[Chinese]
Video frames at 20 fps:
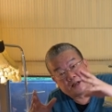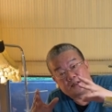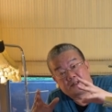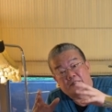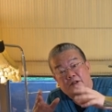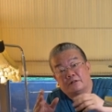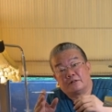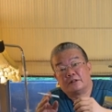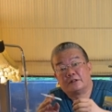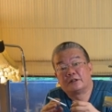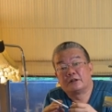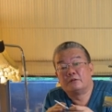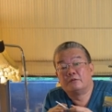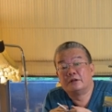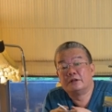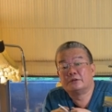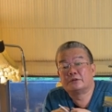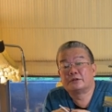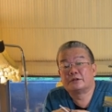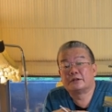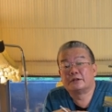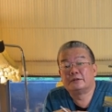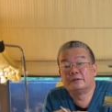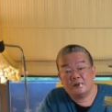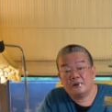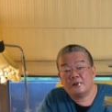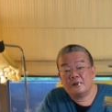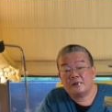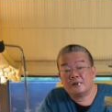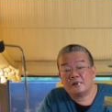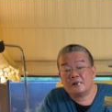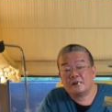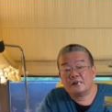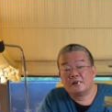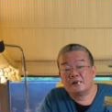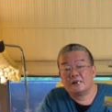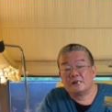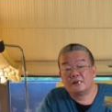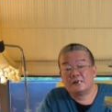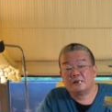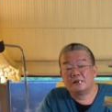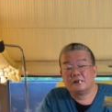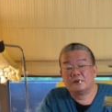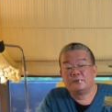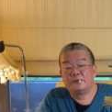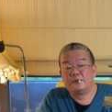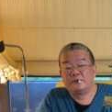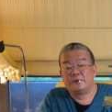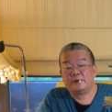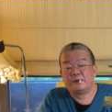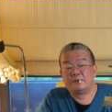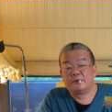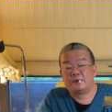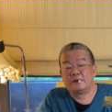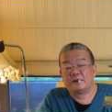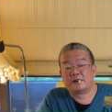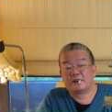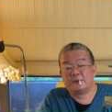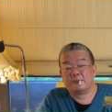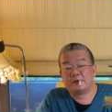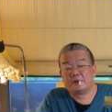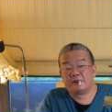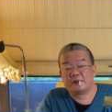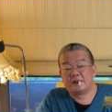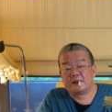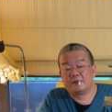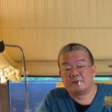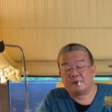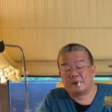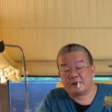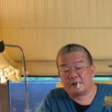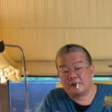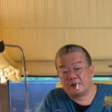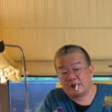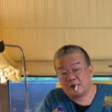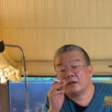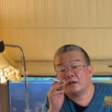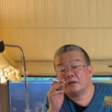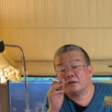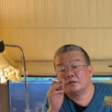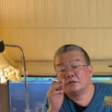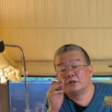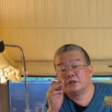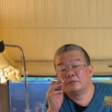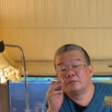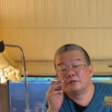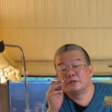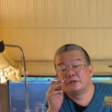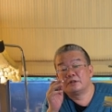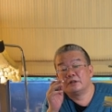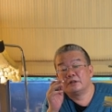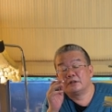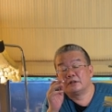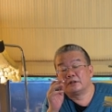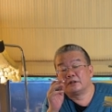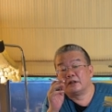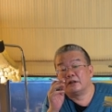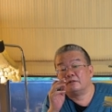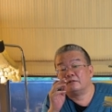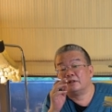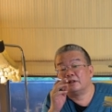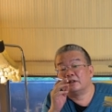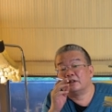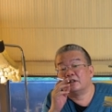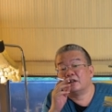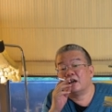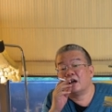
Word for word: 小的那个位置的，哎，凤凰凤凰，你没回答我呢，接不接一个单位的？